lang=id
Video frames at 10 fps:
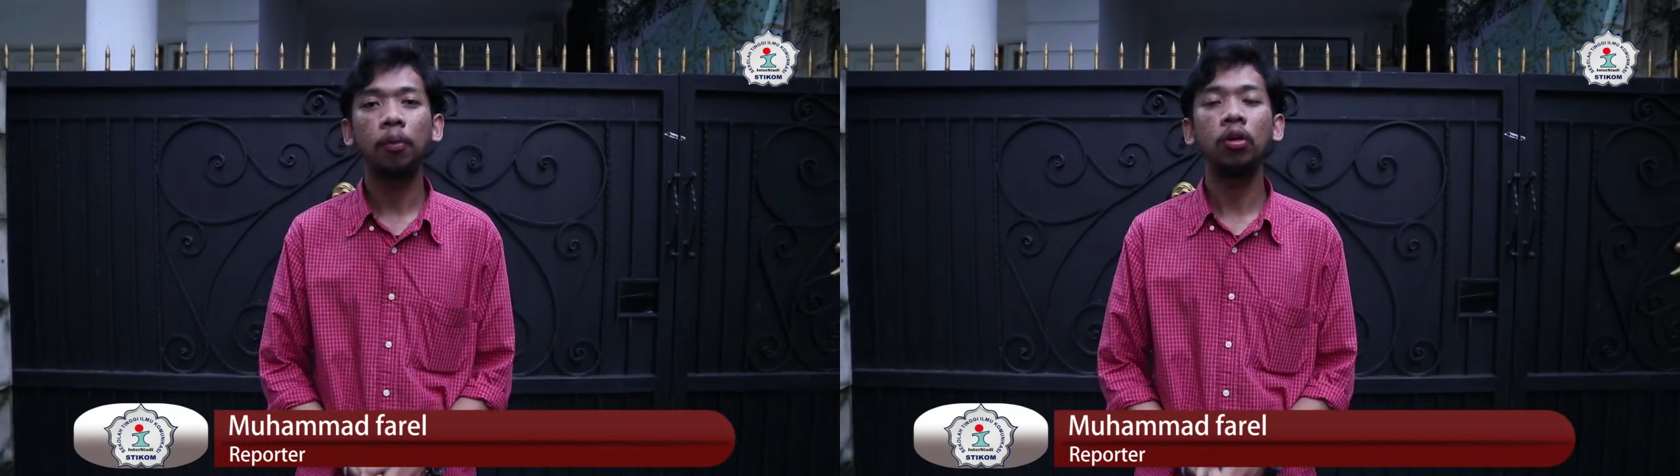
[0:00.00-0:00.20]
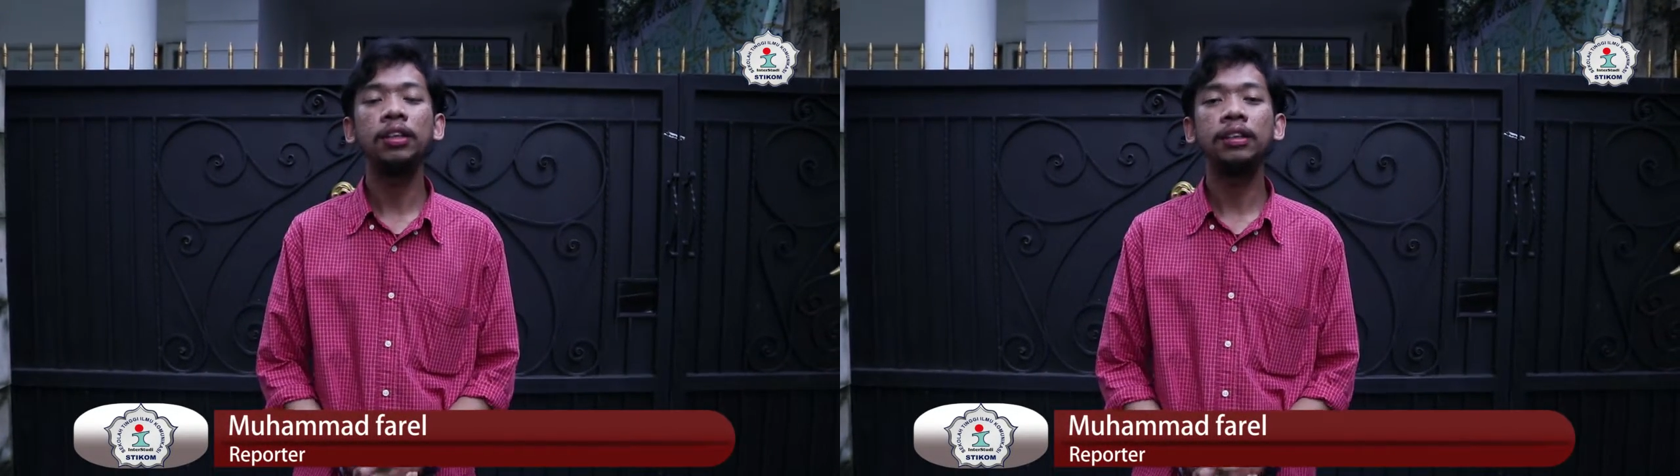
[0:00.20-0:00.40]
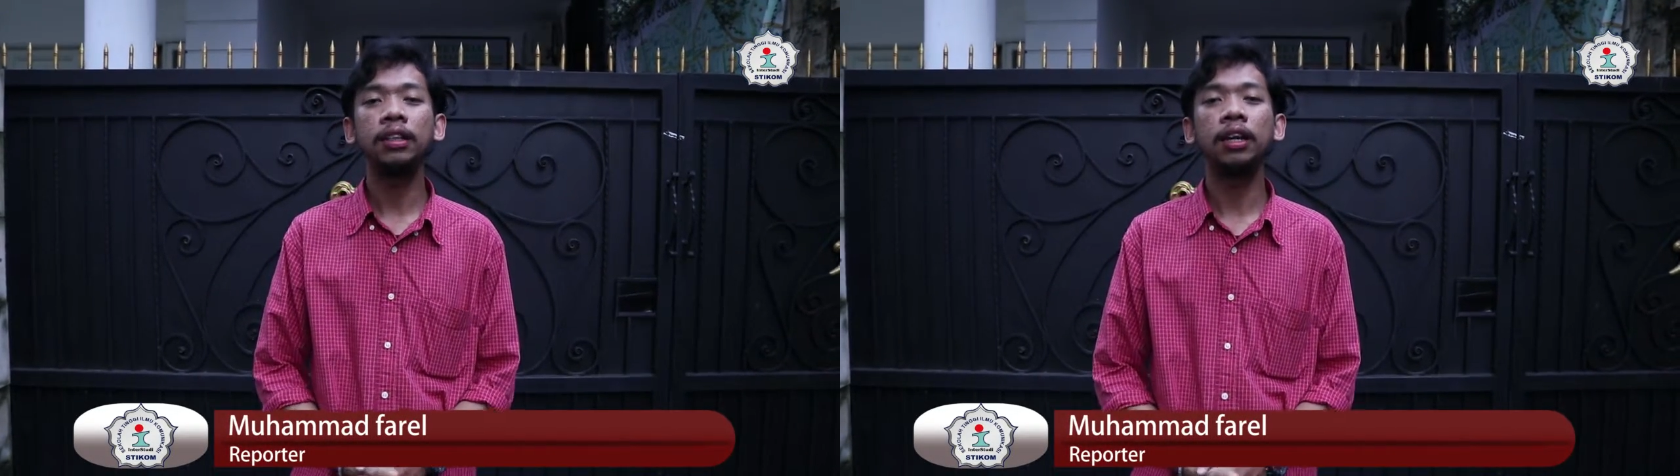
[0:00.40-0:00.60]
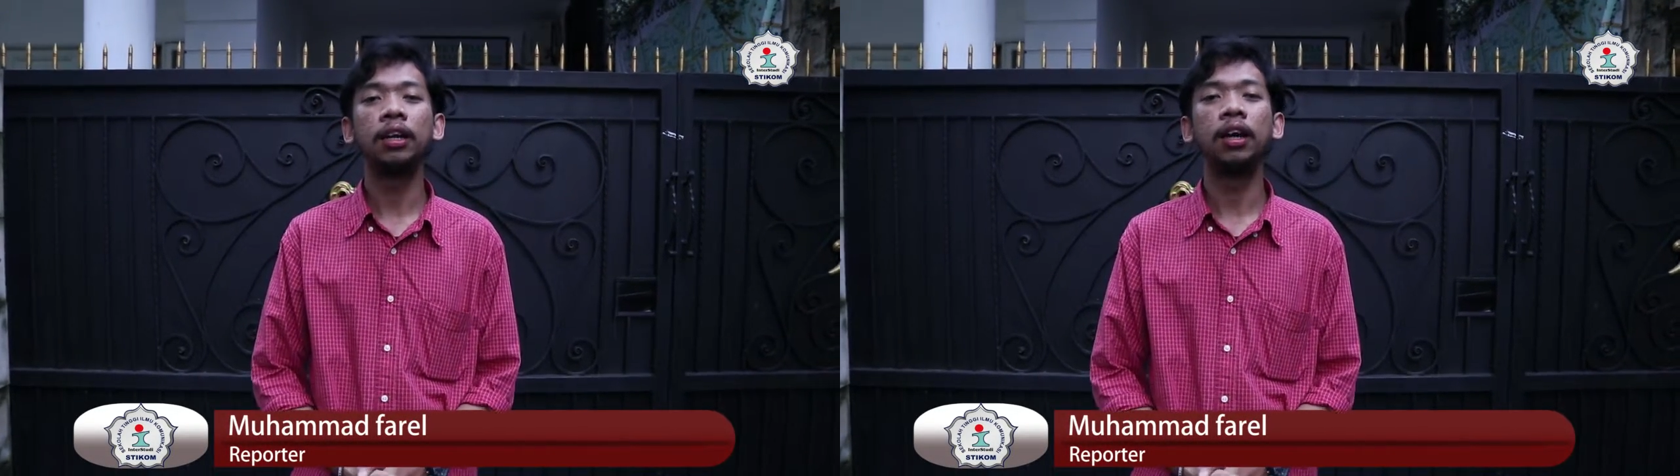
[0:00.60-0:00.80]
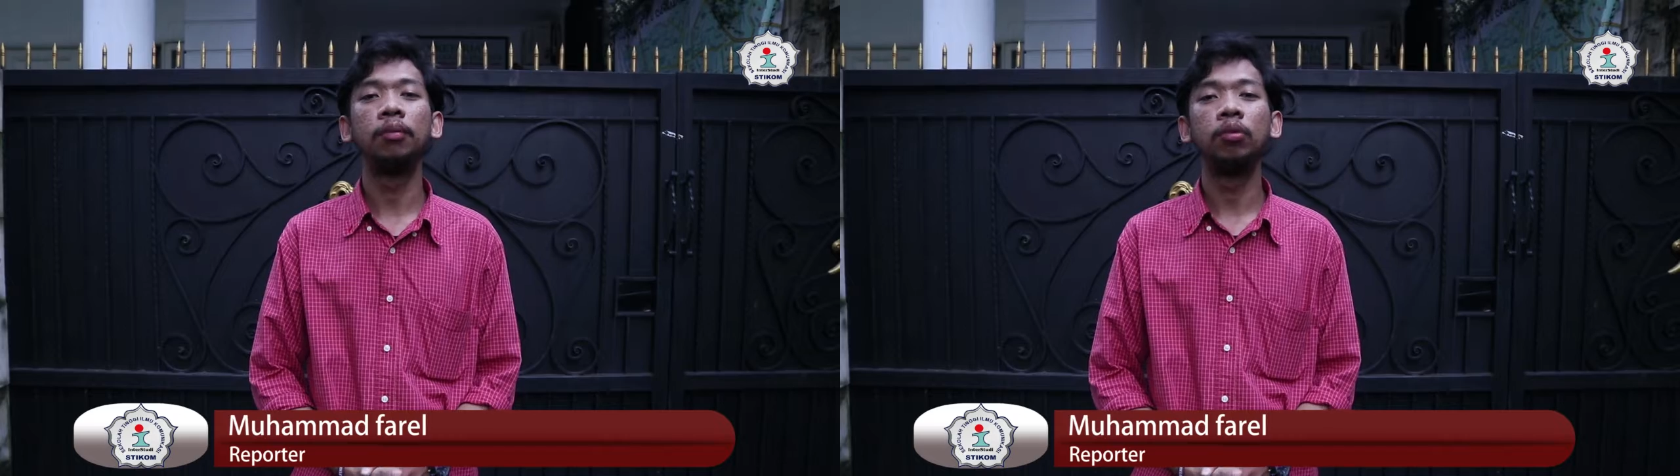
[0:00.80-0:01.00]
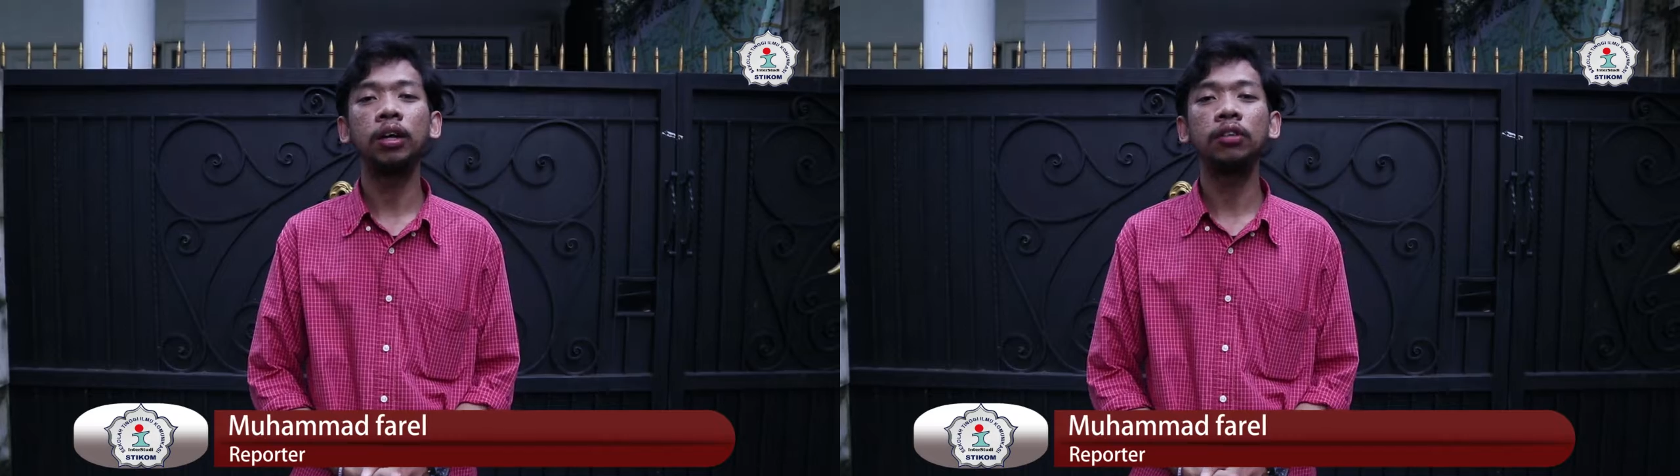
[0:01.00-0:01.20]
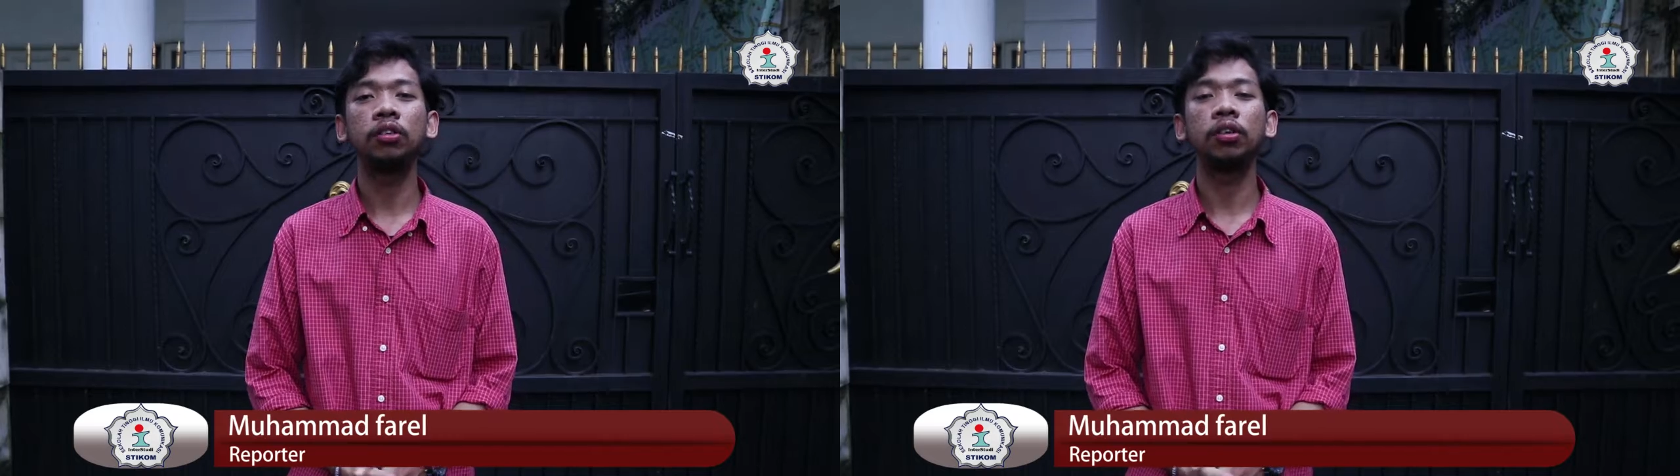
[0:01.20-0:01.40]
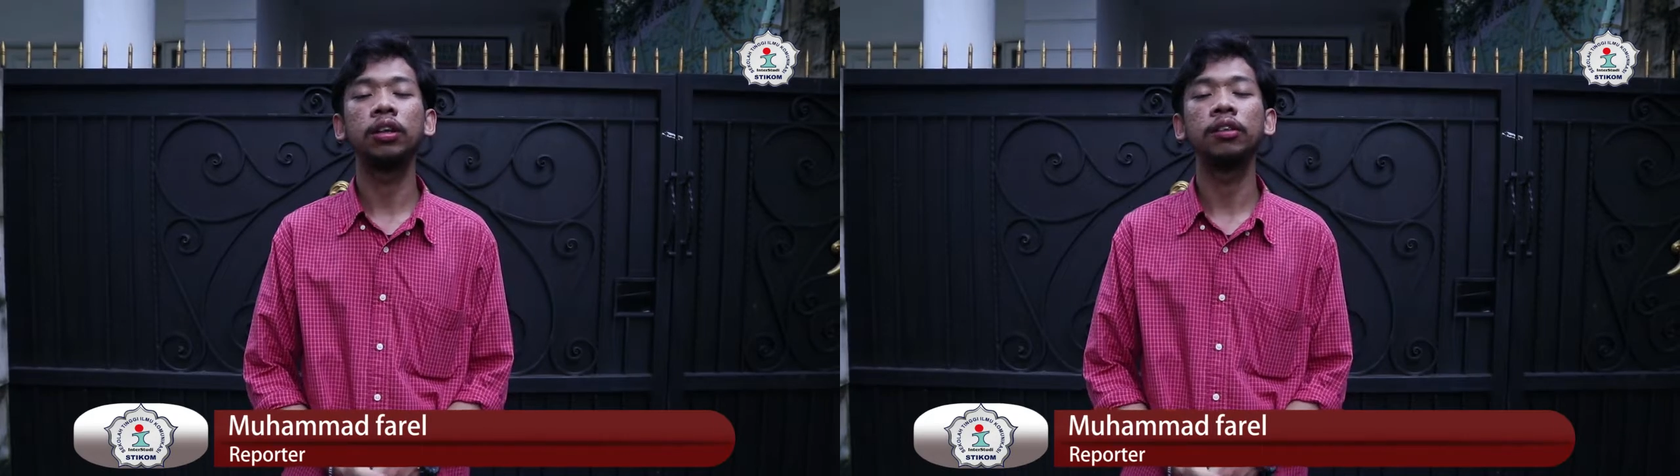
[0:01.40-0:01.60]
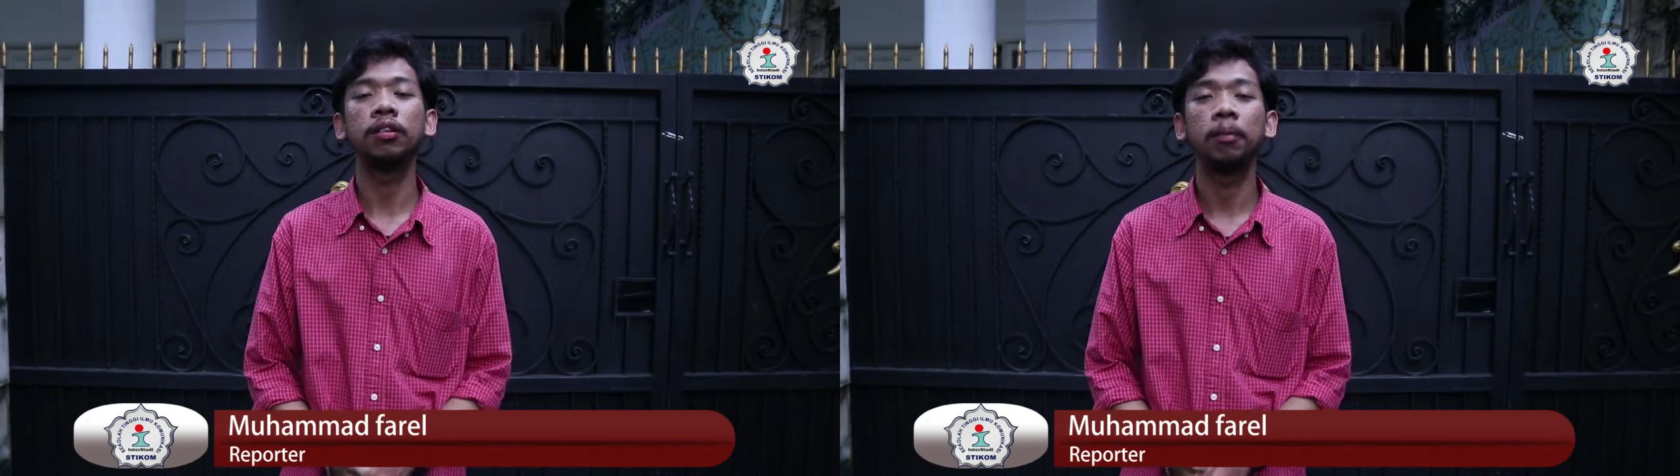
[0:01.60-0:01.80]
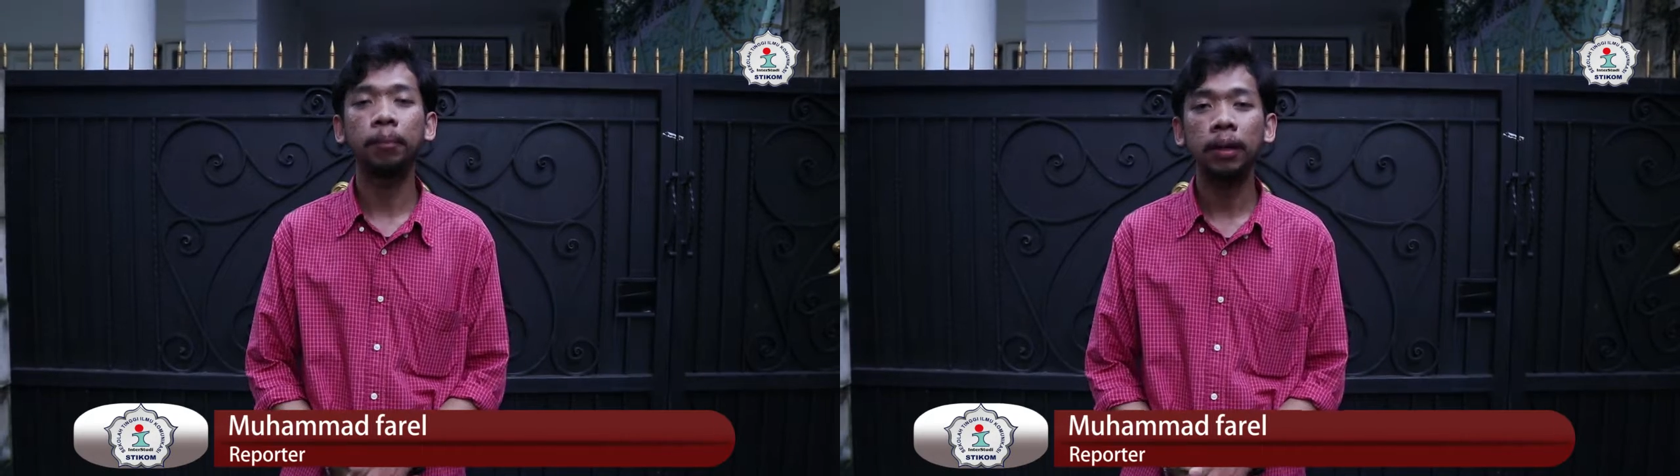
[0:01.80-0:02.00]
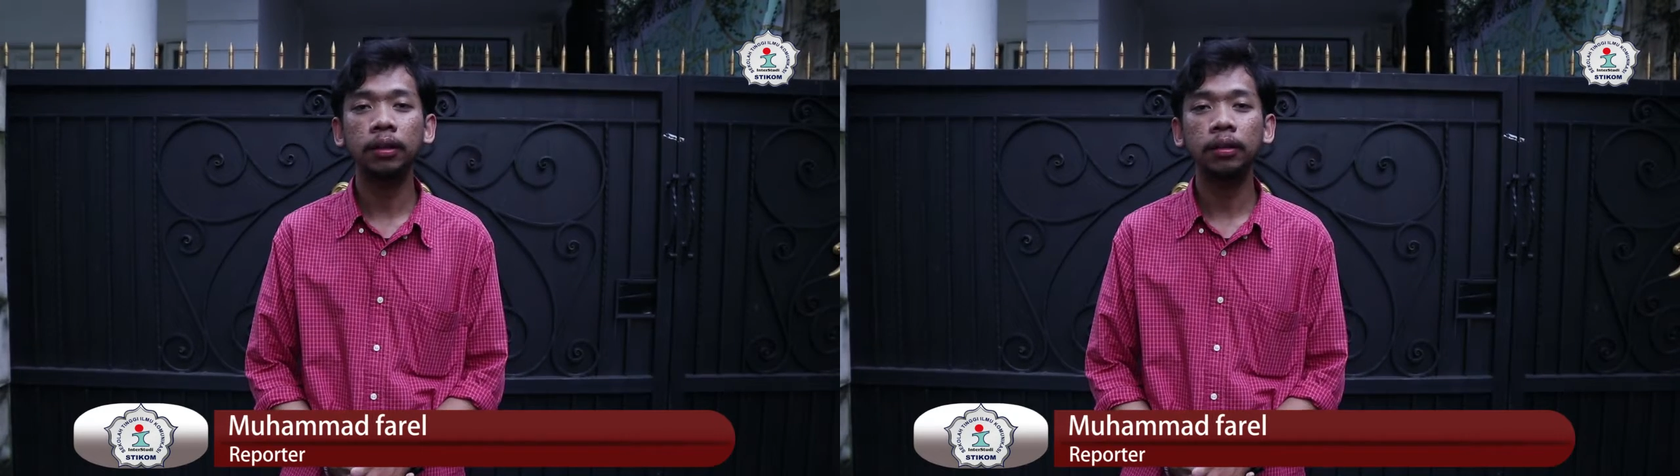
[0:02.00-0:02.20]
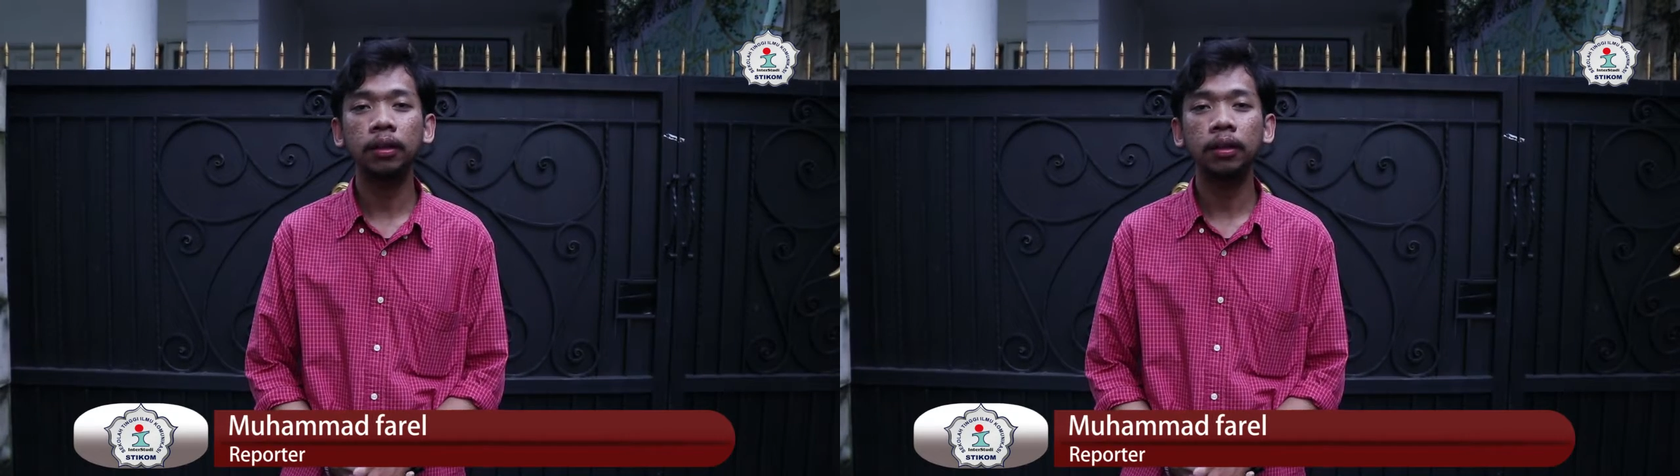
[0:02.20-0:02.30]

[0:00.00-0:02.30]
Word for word: polisi dan gabungan security setempat